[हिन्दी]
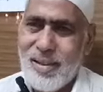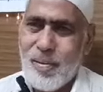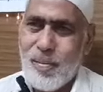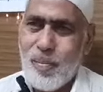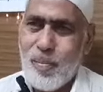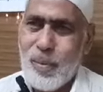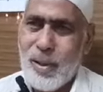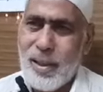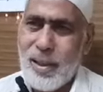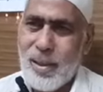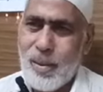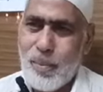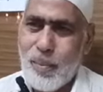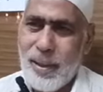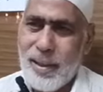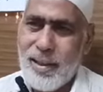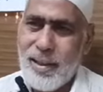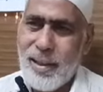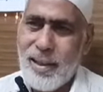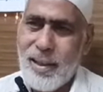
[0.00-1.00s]
मेरे
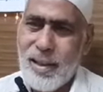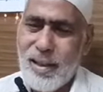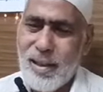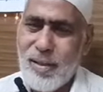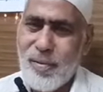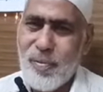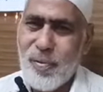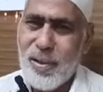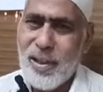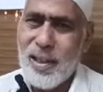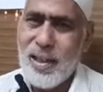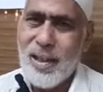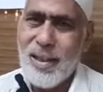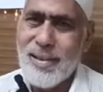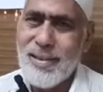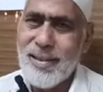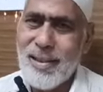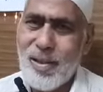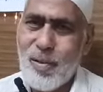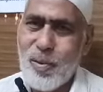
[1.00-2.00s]
बेटे के लिए फ्री
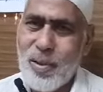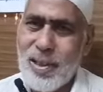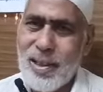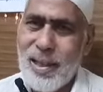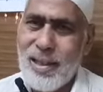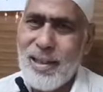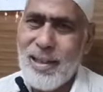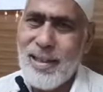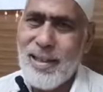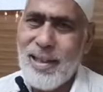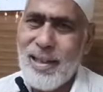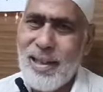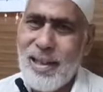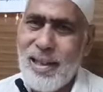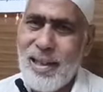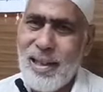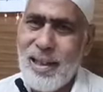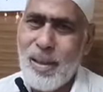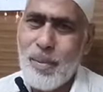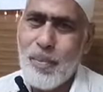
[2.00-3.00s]
लॉन्सर वीजा लेने के
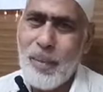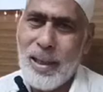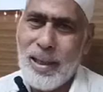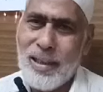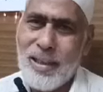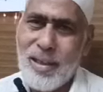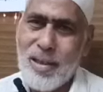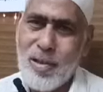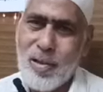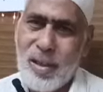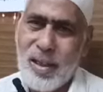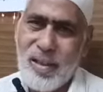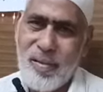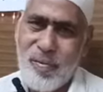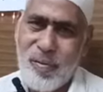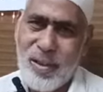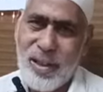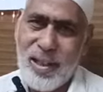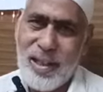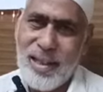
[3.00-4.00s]
लिए मालदीव का
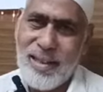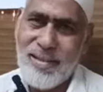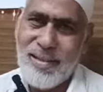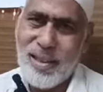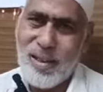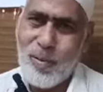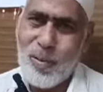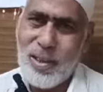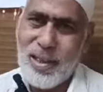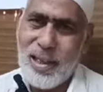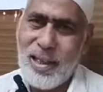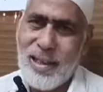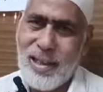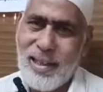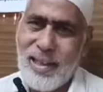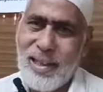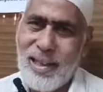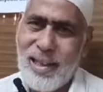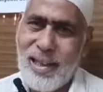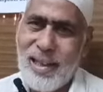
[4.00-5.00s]
फ्री लॉन्सर वीजा
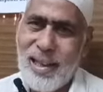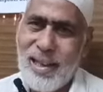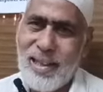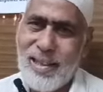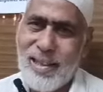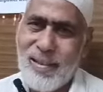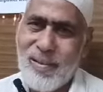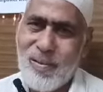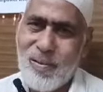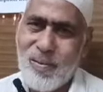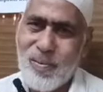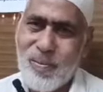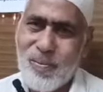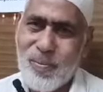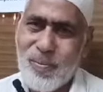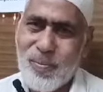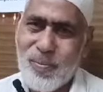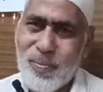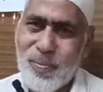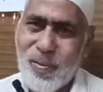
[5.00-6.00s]
लेने के लिए
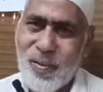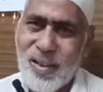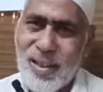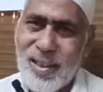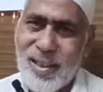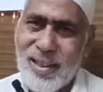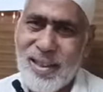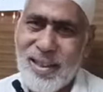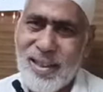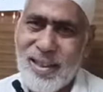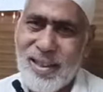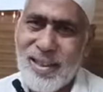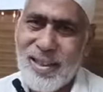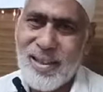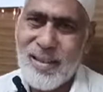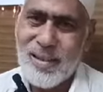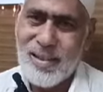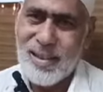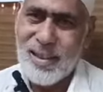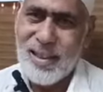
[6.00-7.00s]
आया बच्चे का
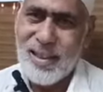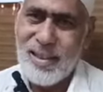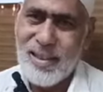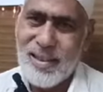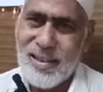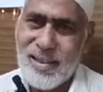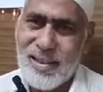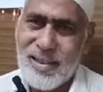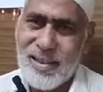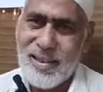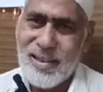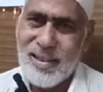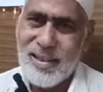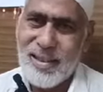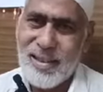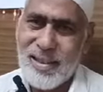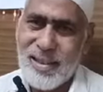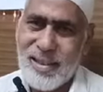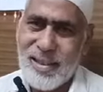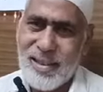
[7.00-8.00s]
जी हाँ। आपका